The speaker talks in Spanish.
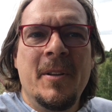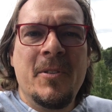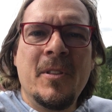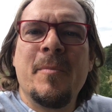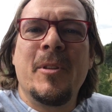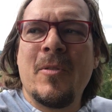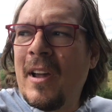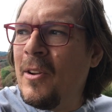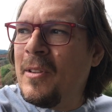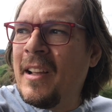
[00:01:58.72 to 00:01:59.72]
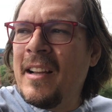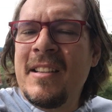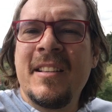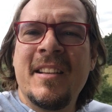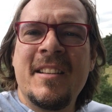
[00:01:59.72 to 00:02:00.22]
Yo te invito a que no te
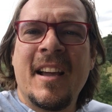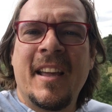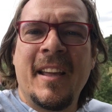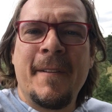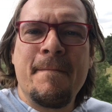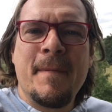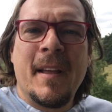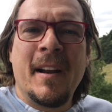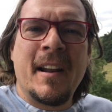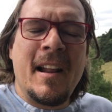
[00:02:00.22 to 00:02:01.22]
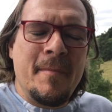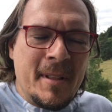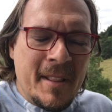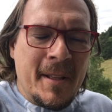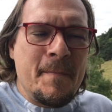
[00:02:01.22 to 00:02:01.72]
encasilles y a que
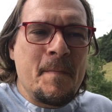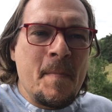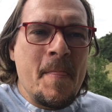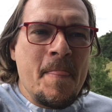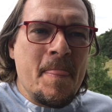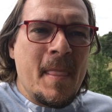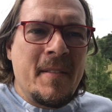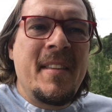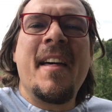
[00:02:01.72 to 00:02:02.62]
realmente te